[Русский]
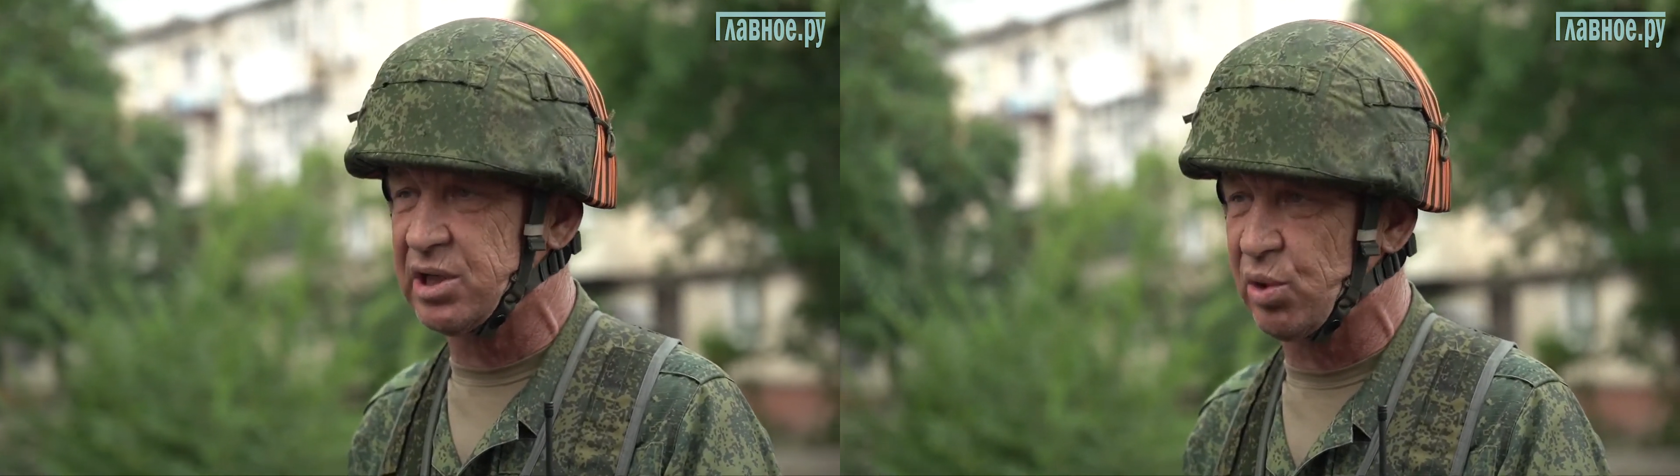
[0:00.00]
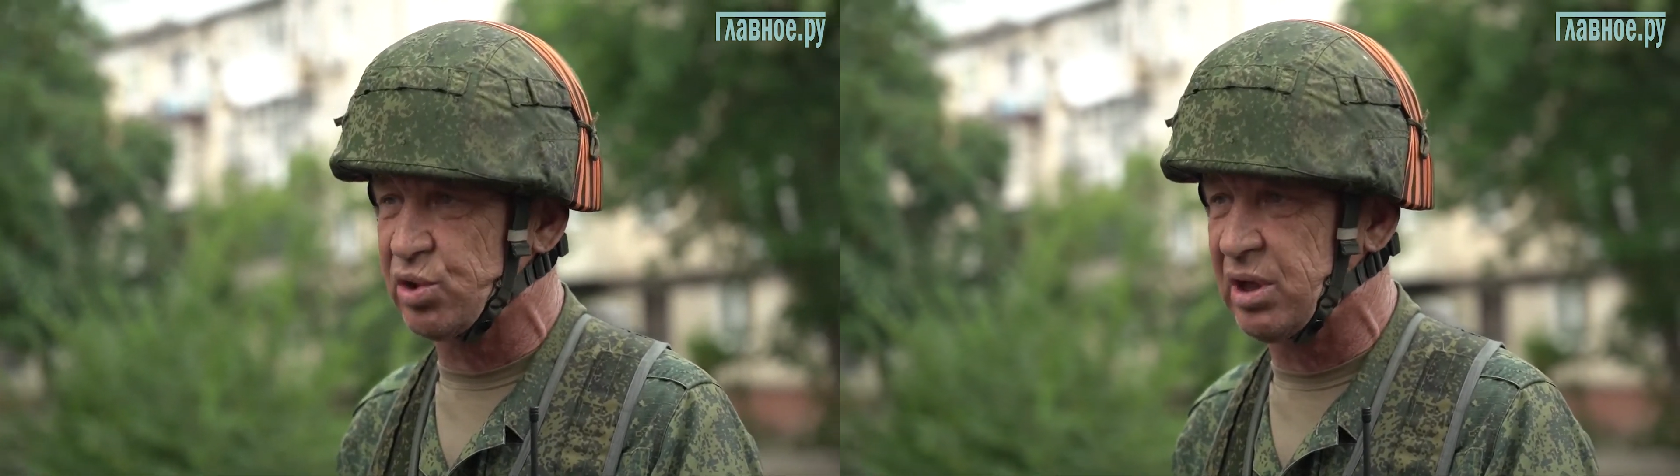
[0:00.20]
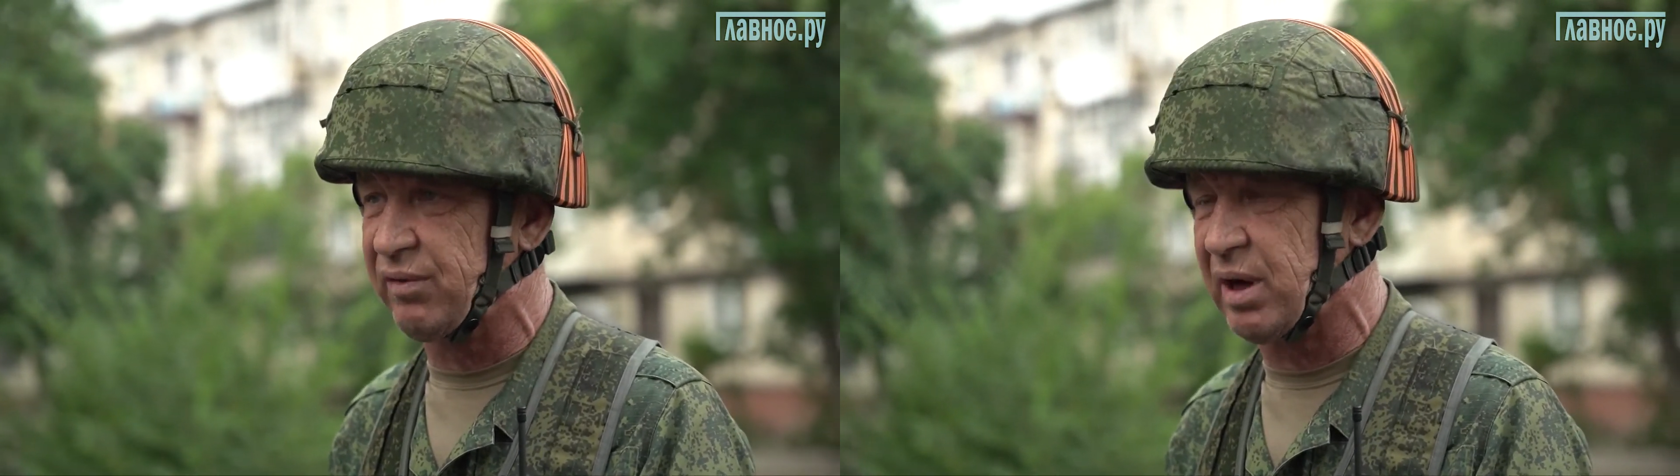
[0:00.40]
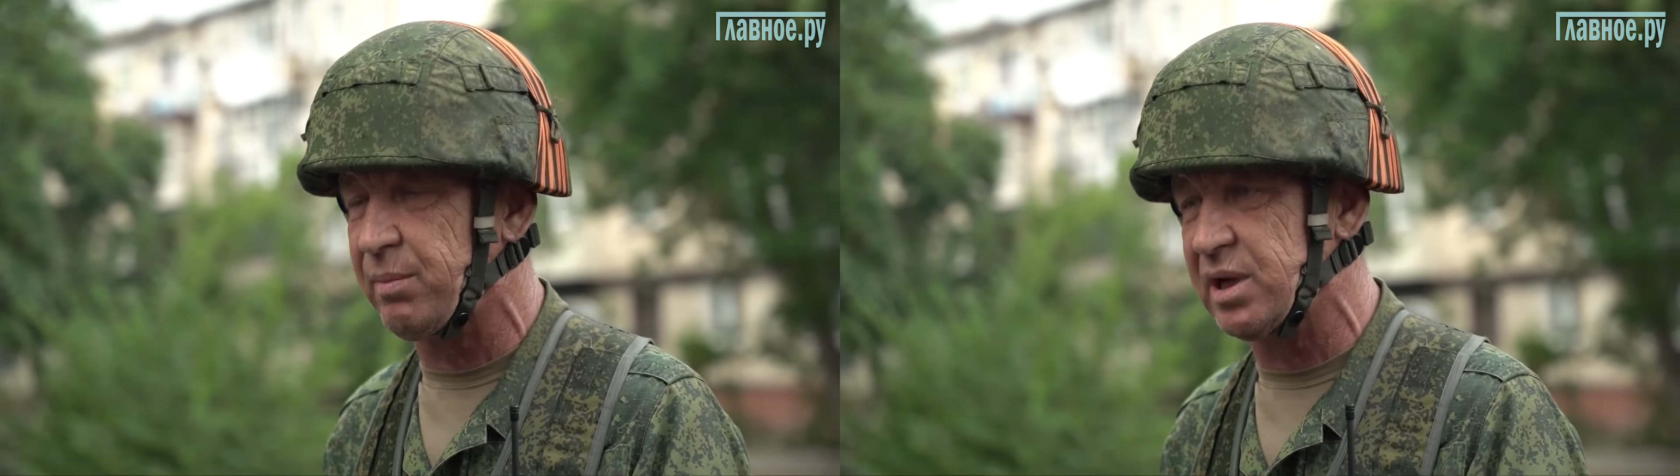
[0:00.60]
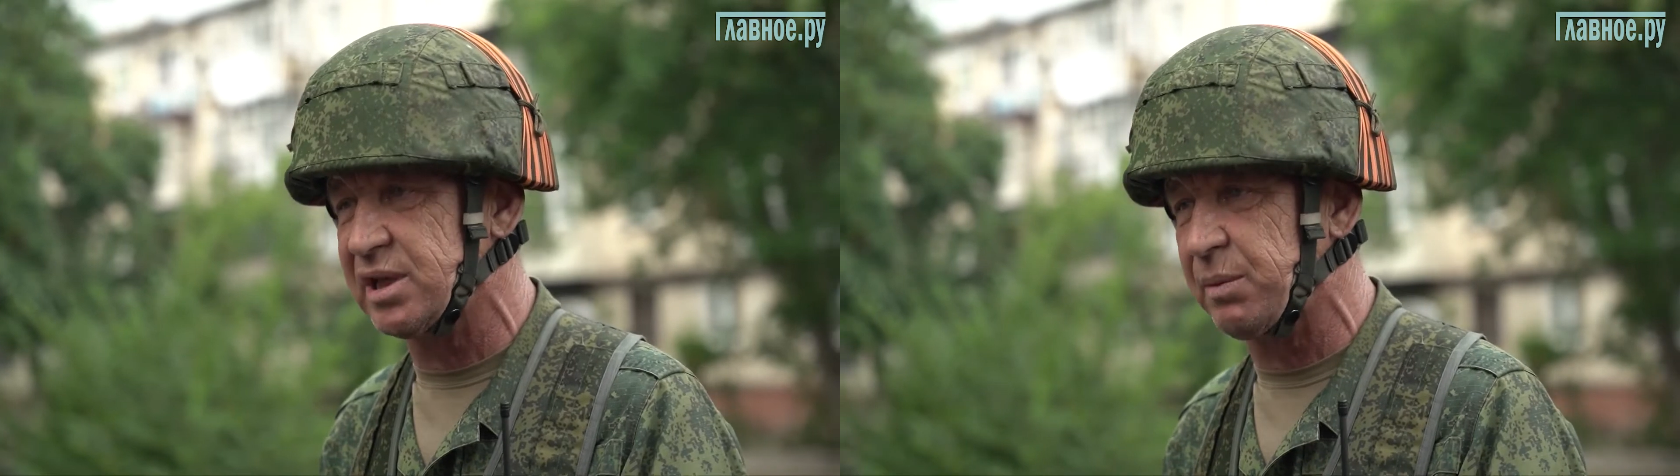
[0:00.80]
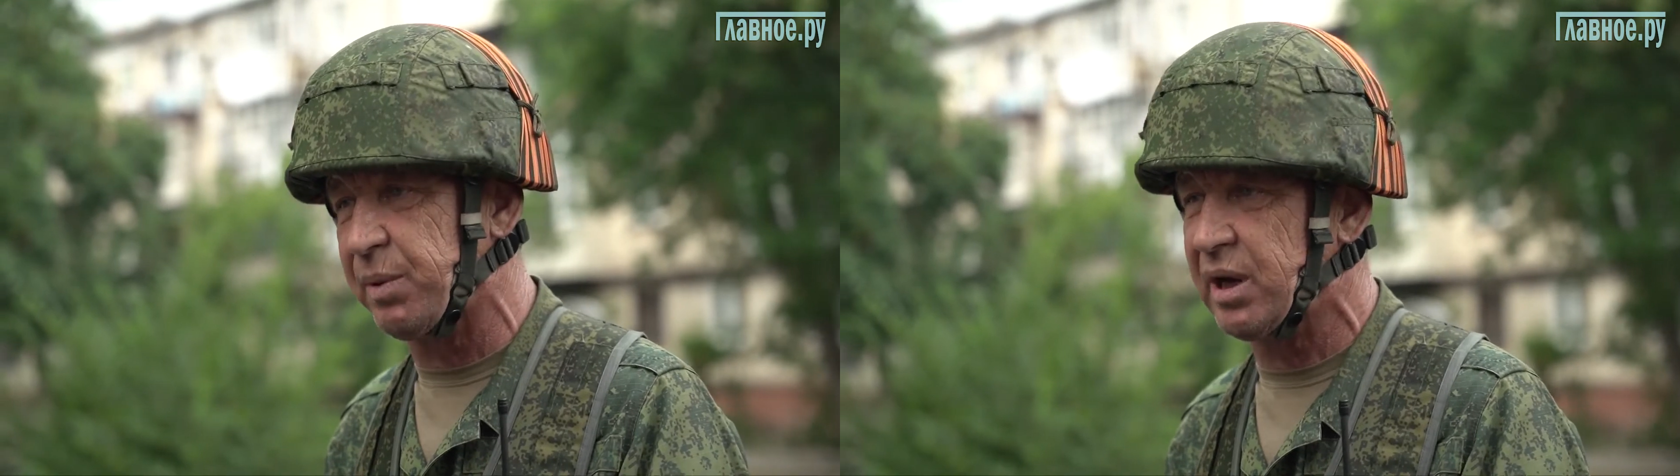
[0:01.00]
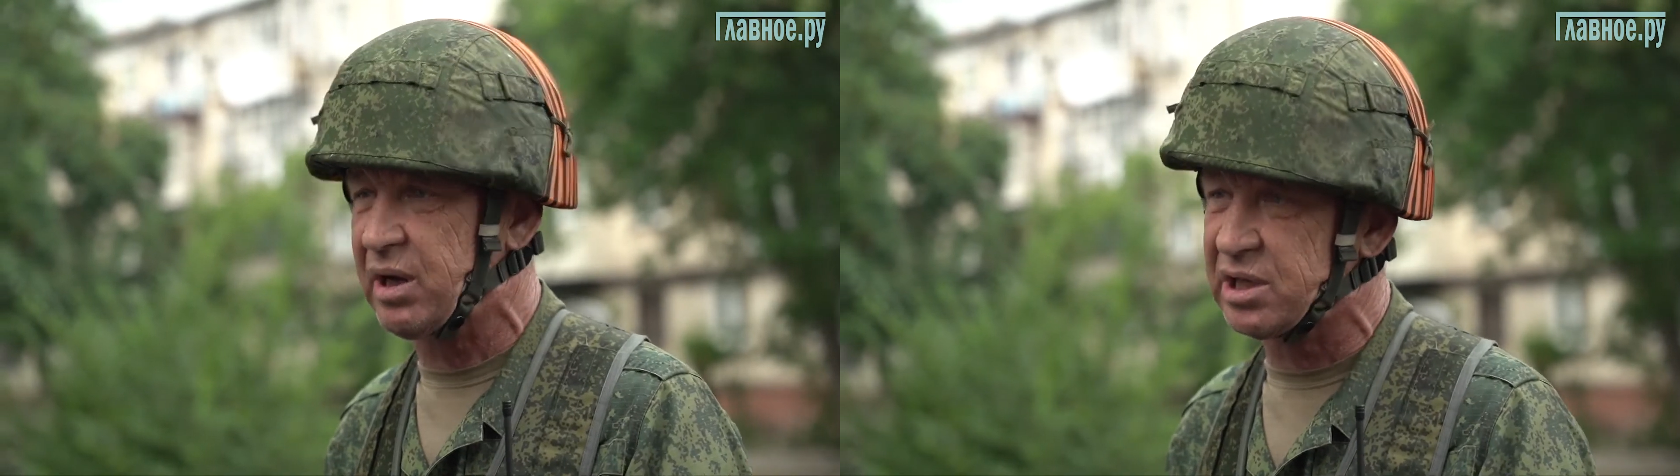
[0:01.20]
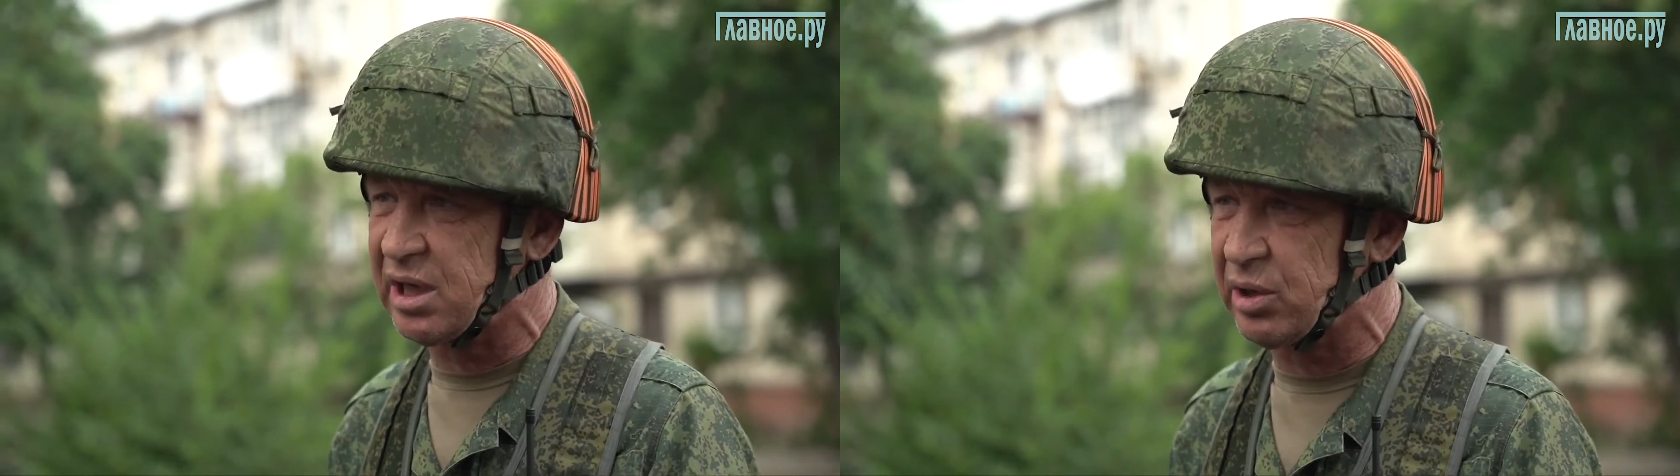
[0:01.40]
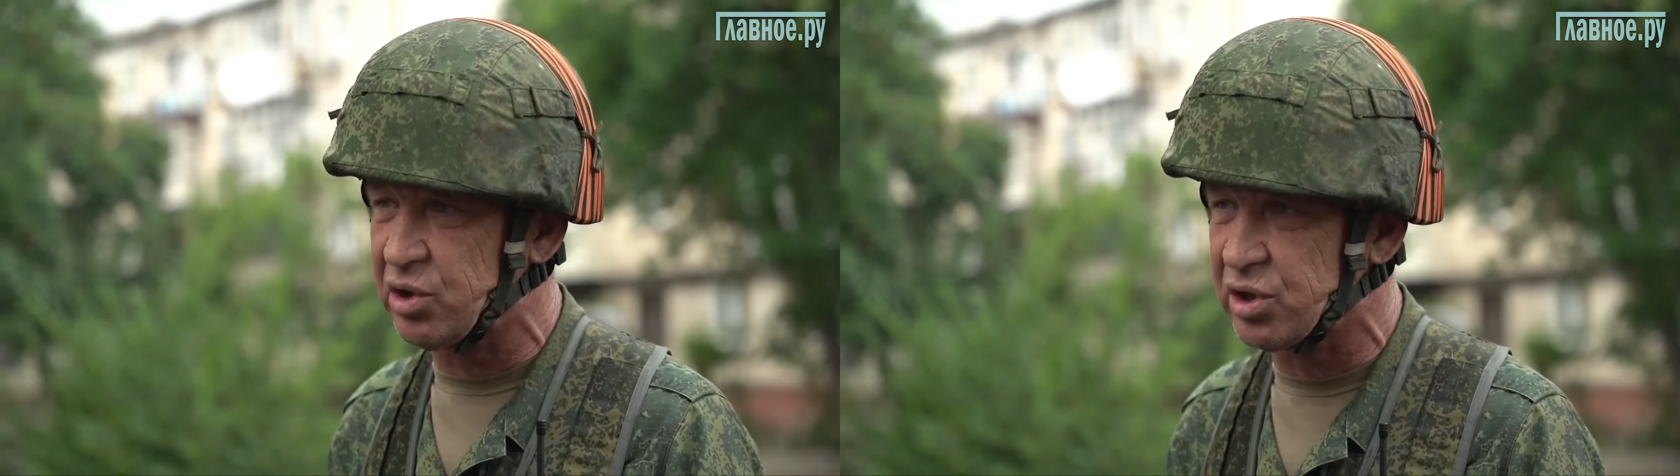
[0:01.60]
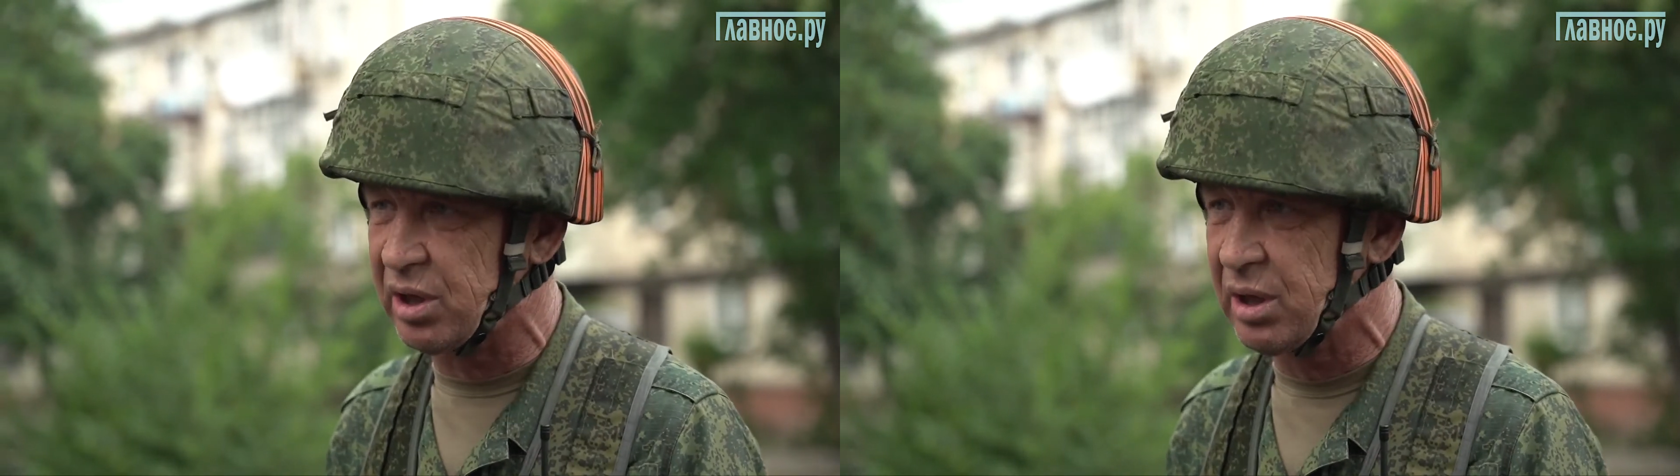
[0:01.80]
заужили, в КАМАЗ, отправили.
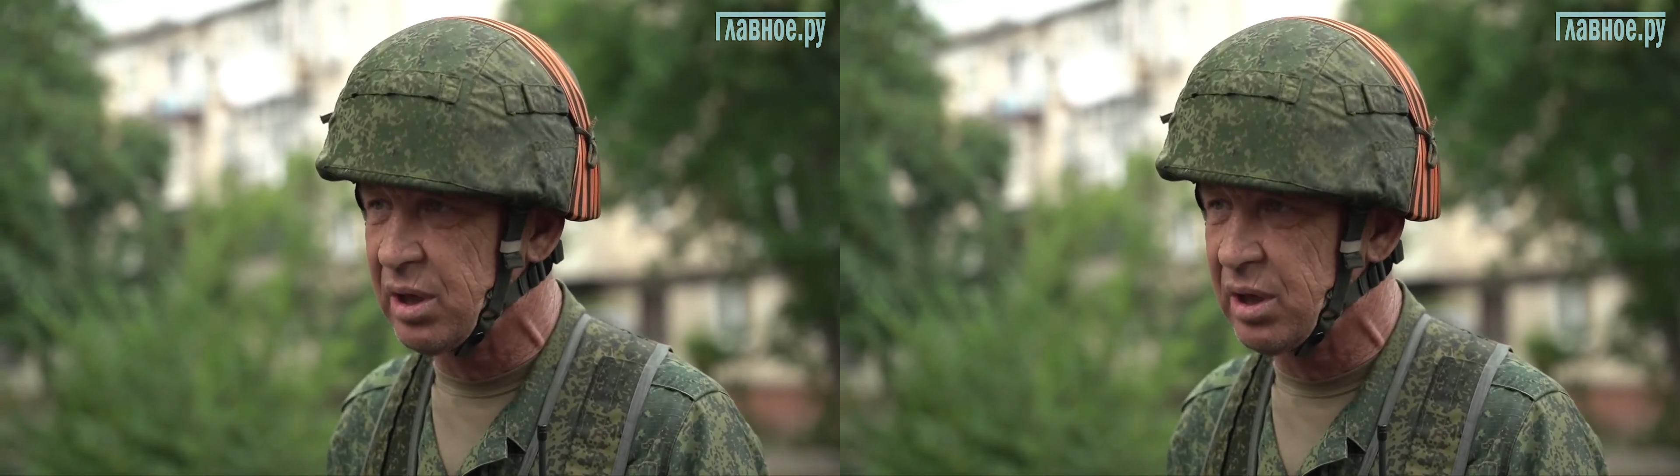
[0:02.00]
Следующий.